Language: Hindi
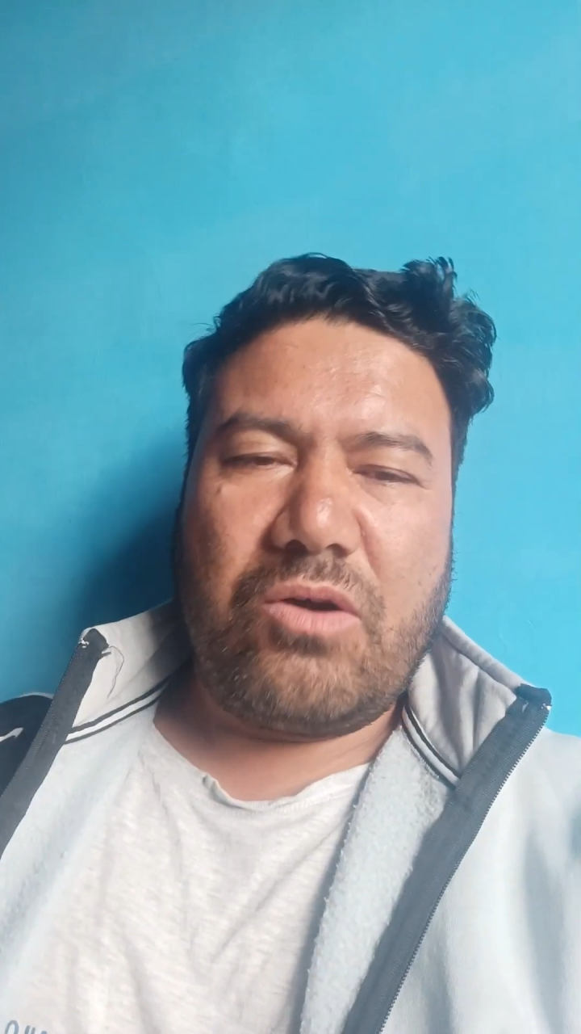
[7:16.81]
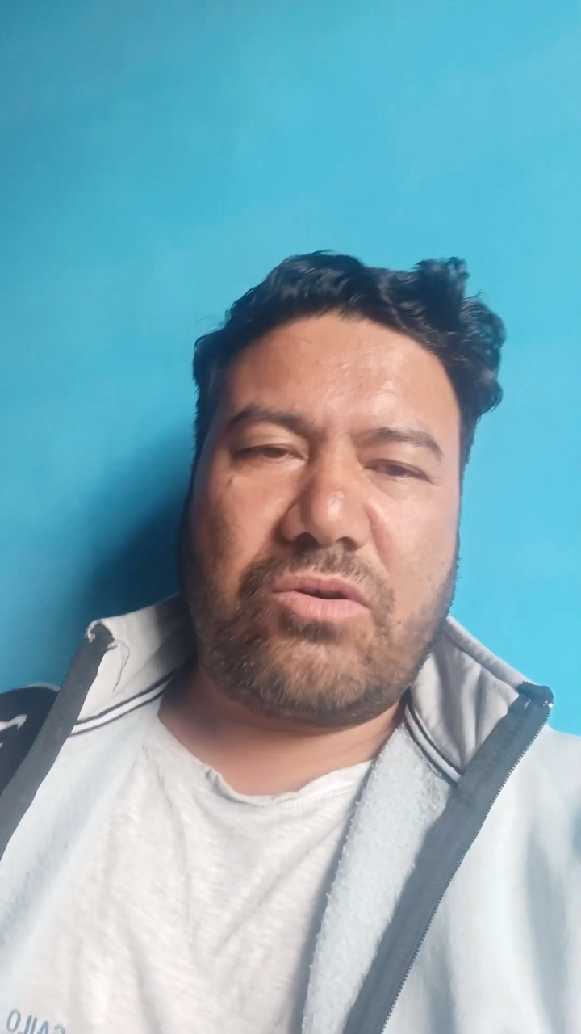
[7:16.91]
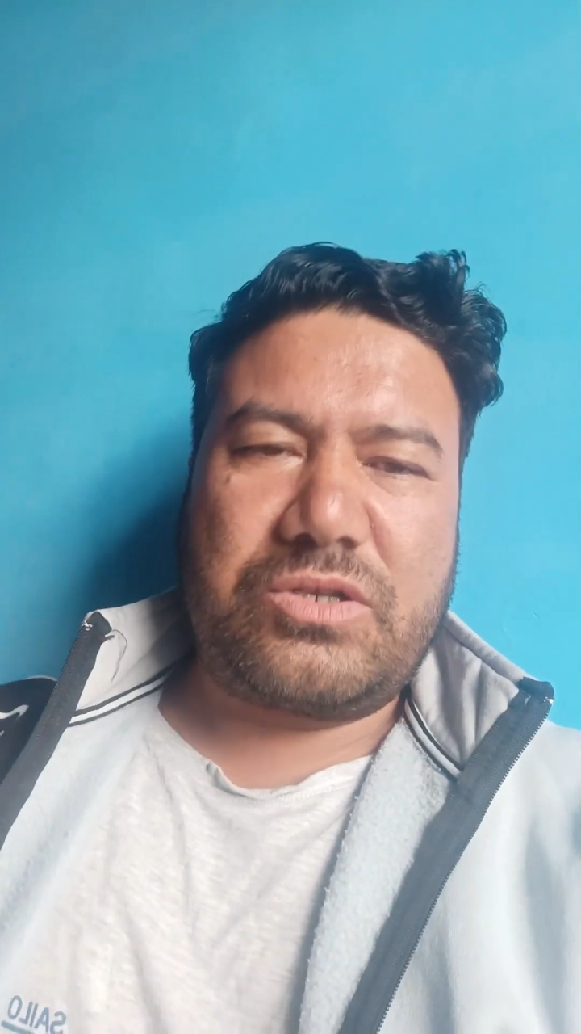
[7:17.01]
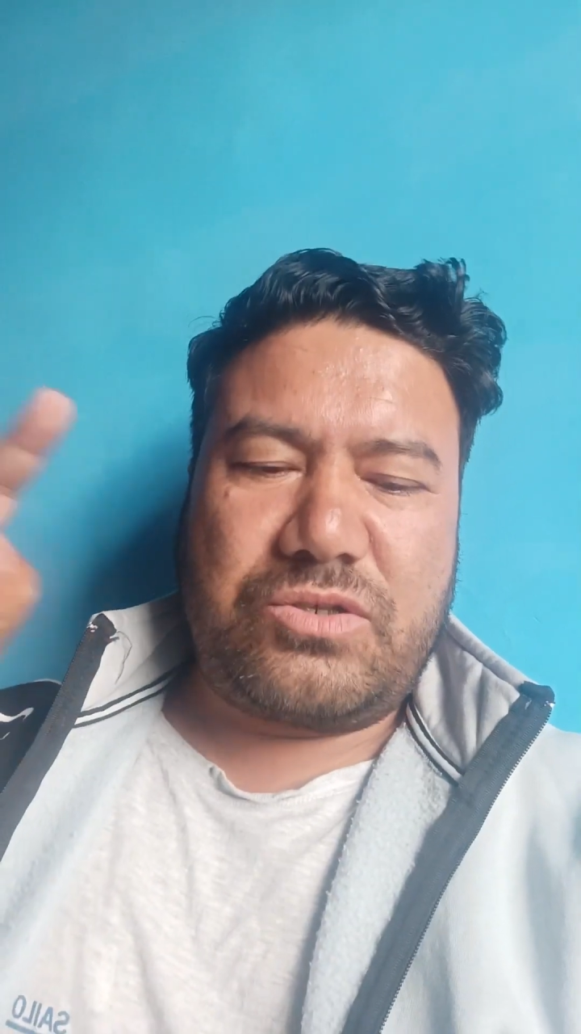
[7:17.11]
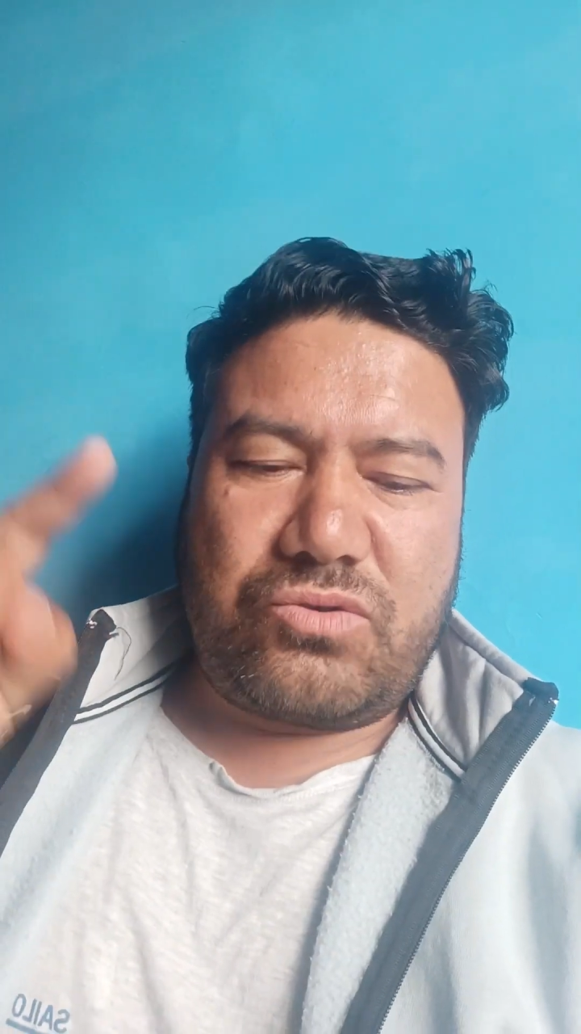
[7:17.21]

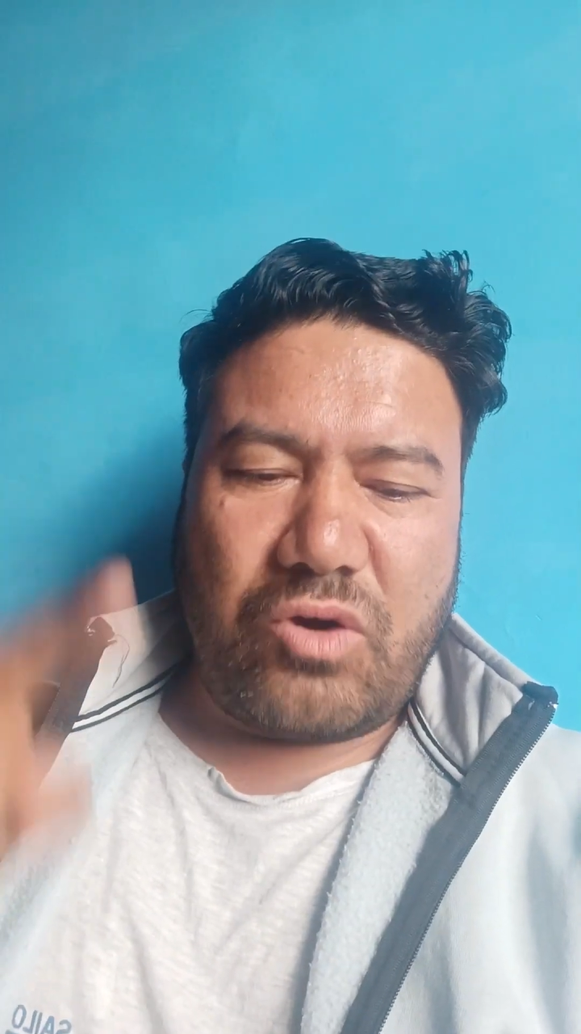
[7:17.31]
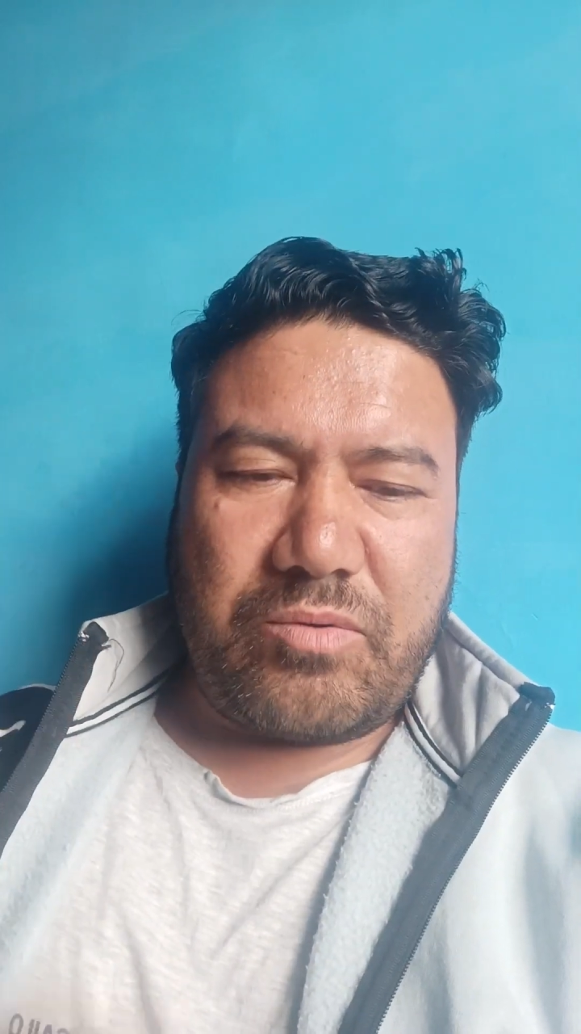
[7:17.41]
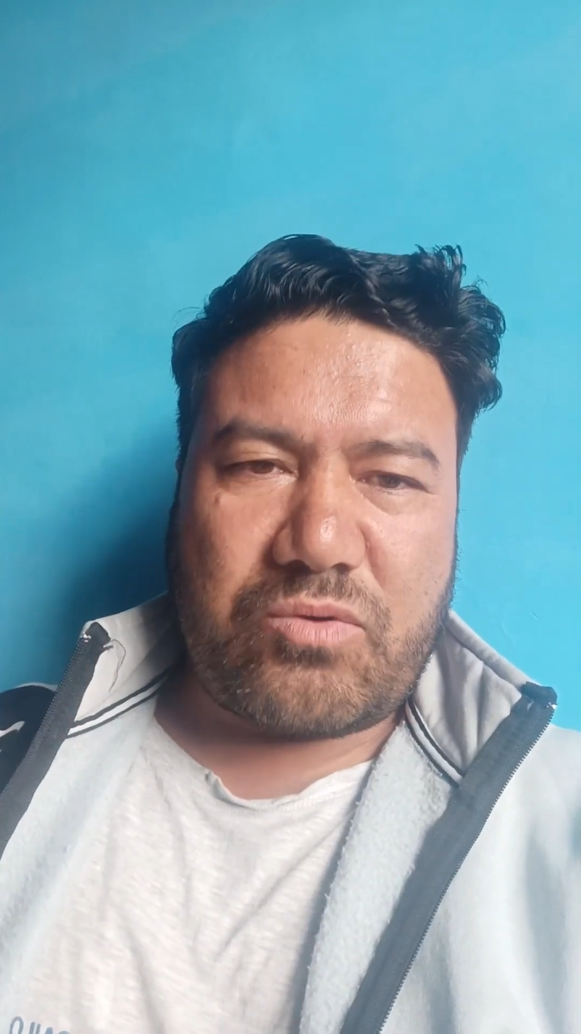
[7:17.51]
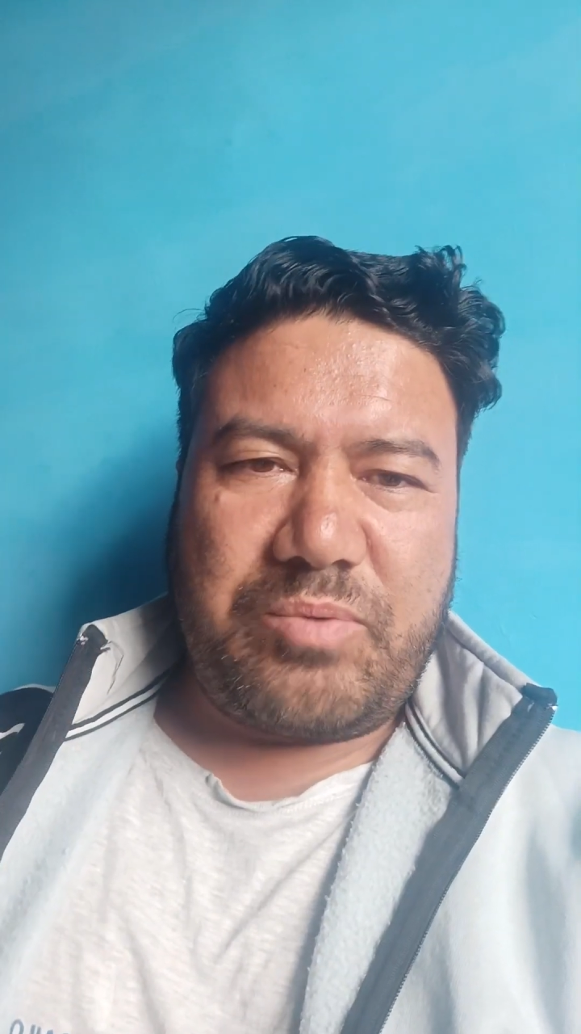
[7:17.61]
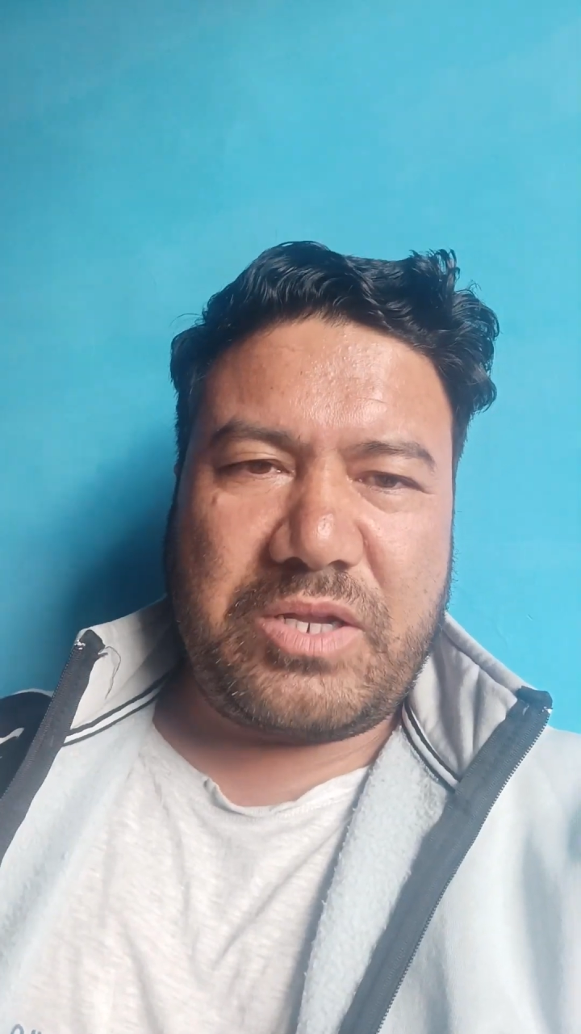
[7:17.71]
और जो
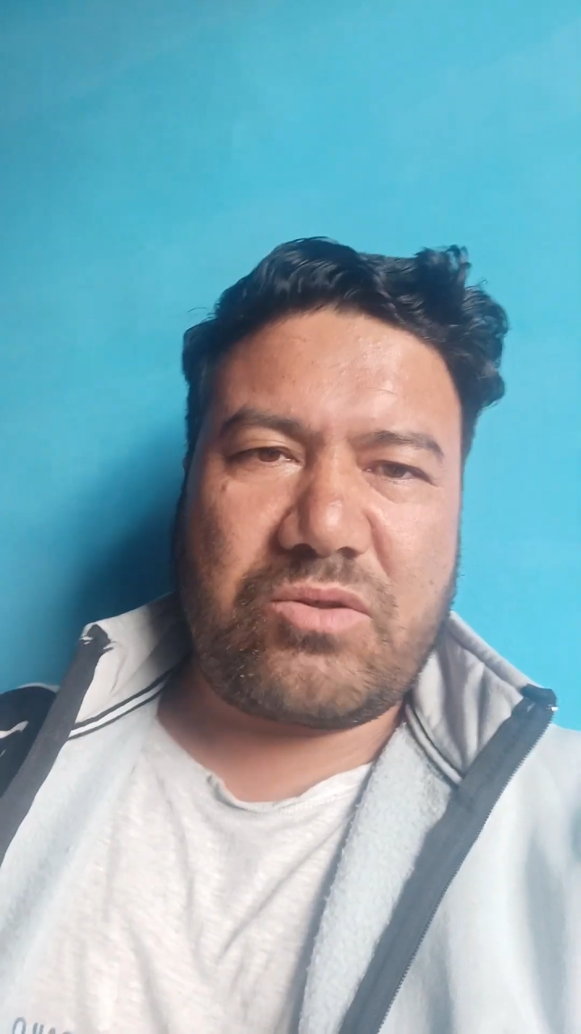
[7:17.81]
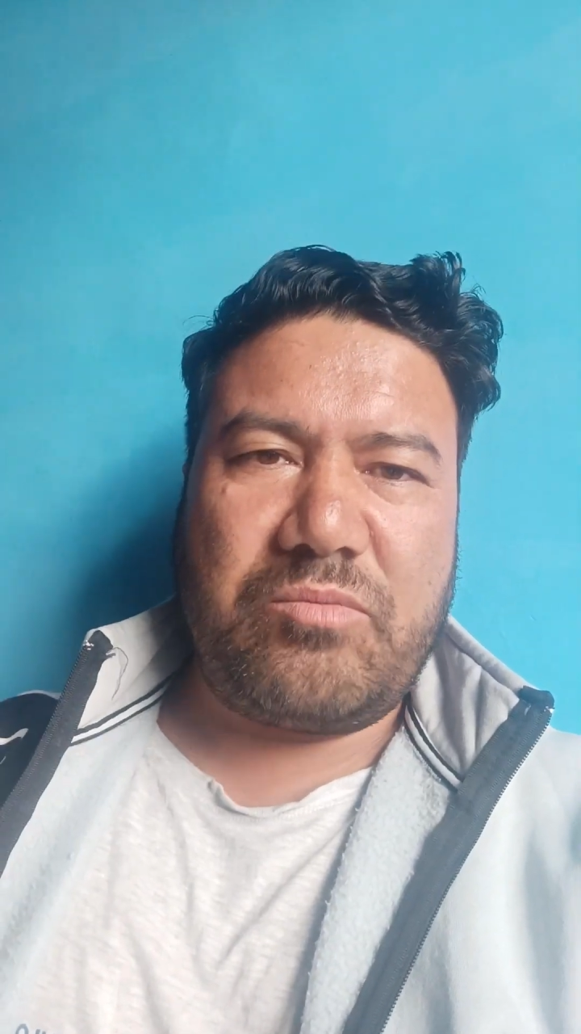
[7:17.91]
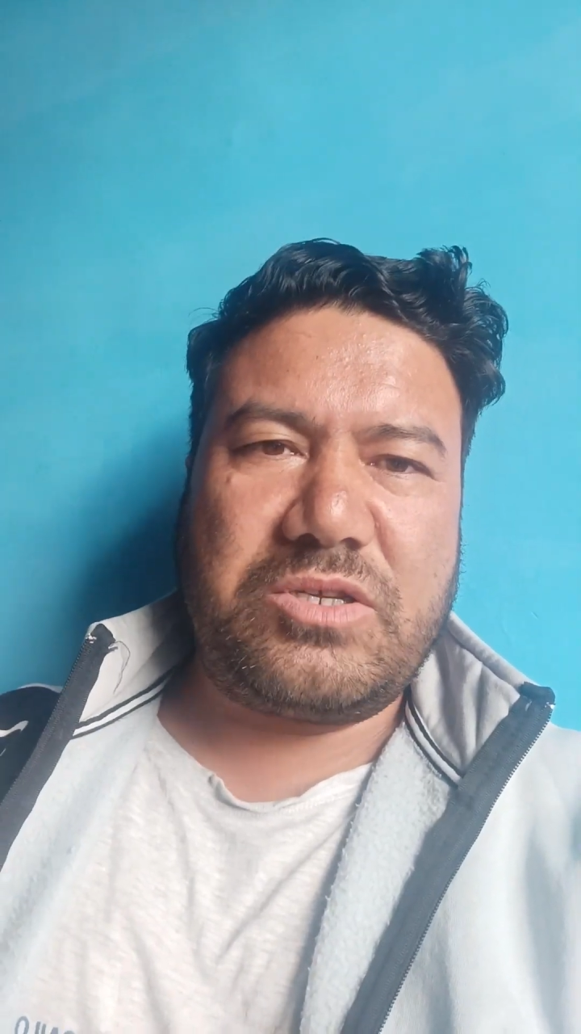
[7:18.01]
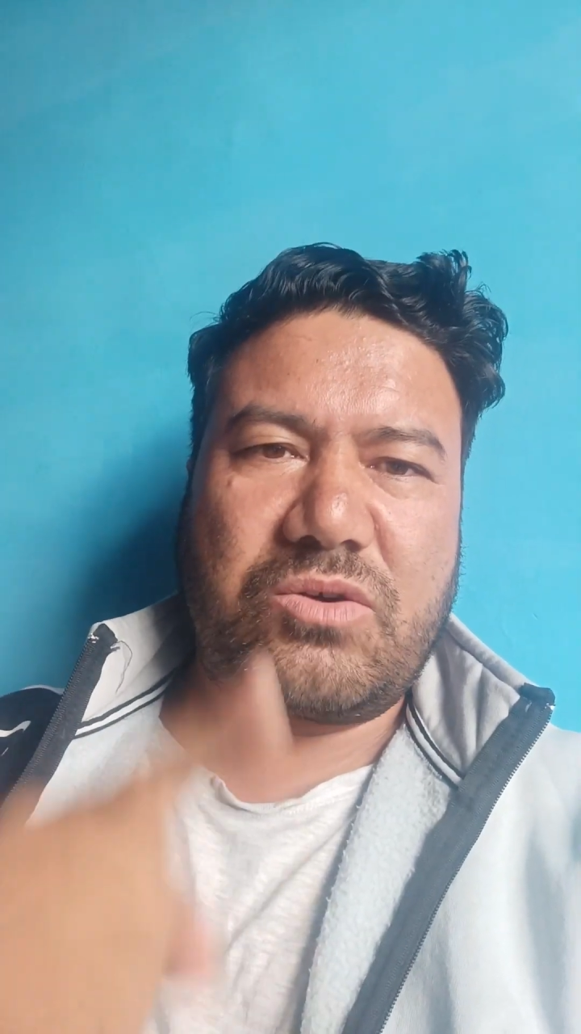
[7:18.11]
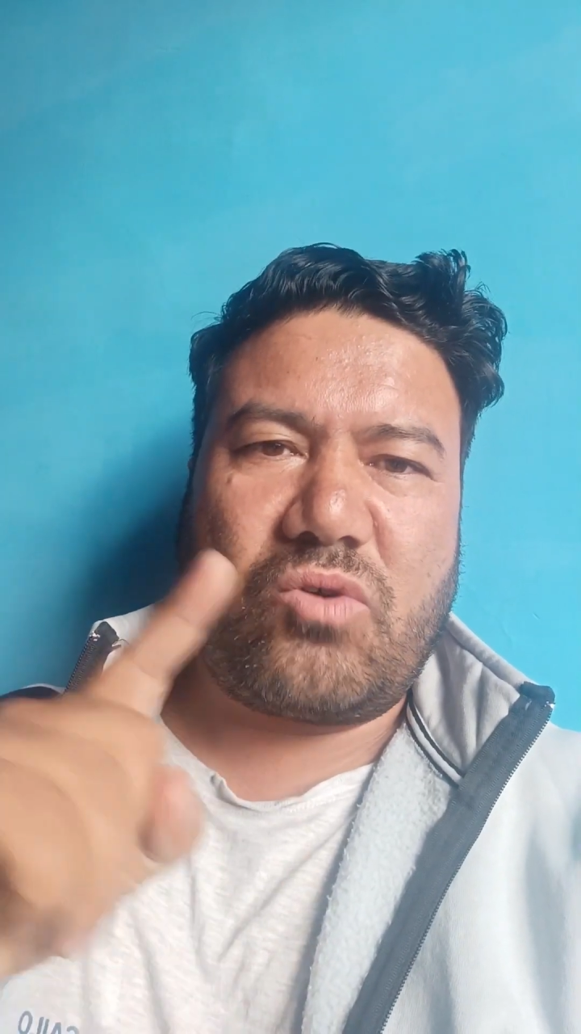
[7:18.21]
फिर तो मुझे